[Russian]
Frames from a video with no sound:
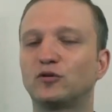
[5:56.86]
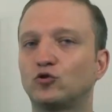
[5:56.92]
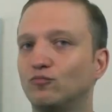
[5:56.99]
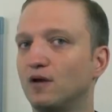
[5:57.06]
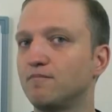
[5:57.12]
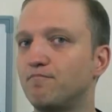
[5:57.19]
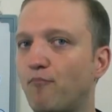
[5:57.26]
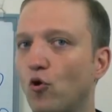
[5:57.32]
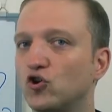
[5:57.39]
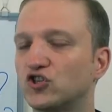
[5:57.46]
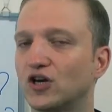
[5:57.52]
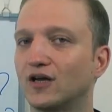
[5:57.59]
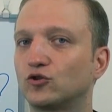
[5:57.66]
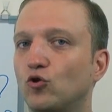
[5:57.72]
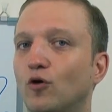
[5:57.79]
подумать
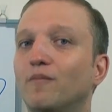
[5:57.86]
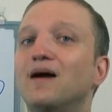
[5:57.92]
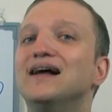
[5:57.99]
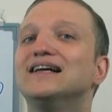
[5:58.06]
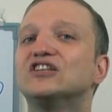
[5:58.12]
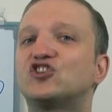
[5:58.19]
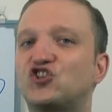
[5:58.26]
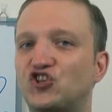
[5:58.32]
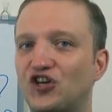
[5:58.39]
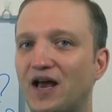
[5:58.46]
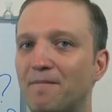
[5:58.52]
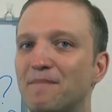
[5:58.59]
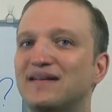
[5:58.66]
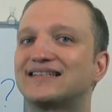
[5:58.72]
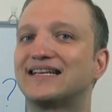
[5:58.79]
больше о том,
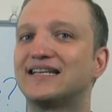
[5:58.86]
чем мы